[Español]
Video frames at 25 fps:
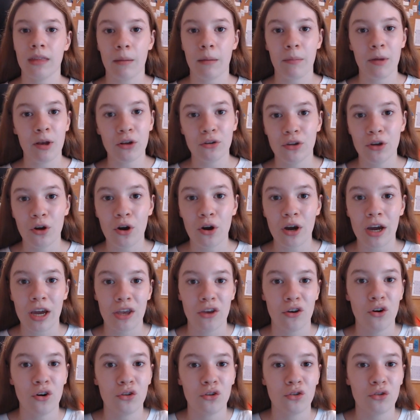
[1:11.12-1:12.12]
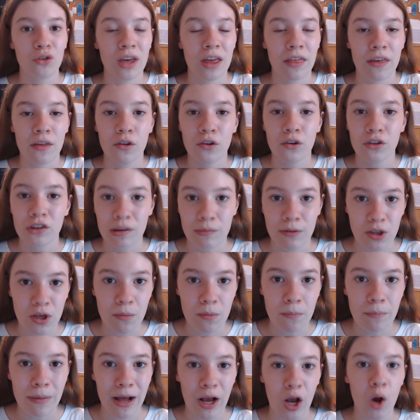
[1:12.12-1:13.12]
También os digo que yo no estoy haciendo este vídeo
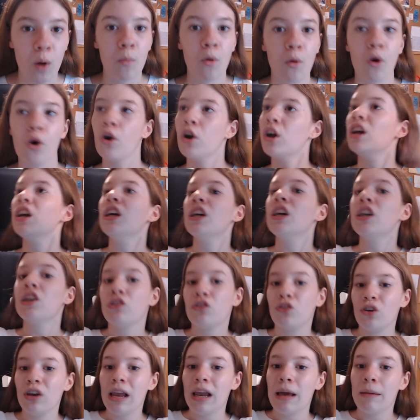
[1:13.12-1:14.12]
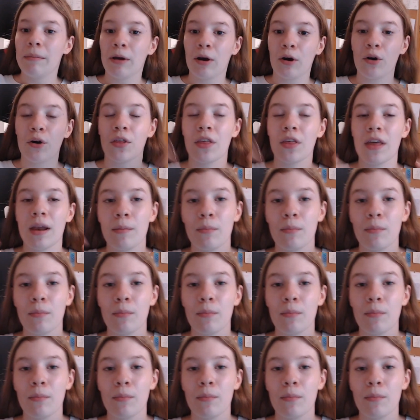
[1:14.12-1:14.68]
en plan como soy la mejor del